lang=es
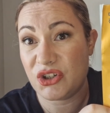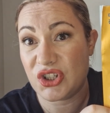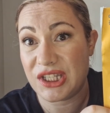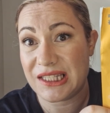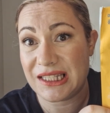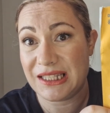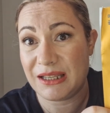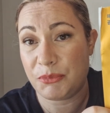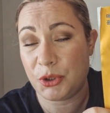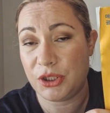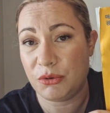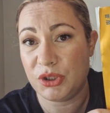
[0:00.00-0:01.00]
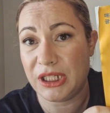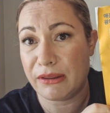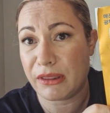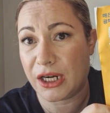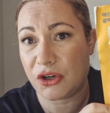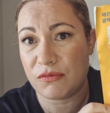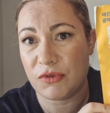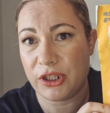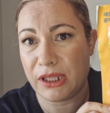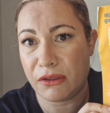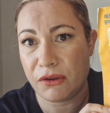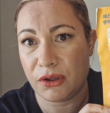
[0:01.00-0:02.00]
No sé si he podido utilizar como
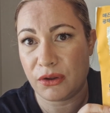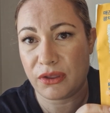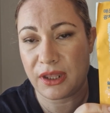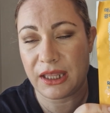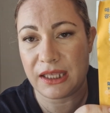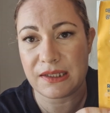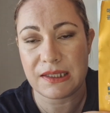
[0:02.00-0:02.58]
10 o 12 de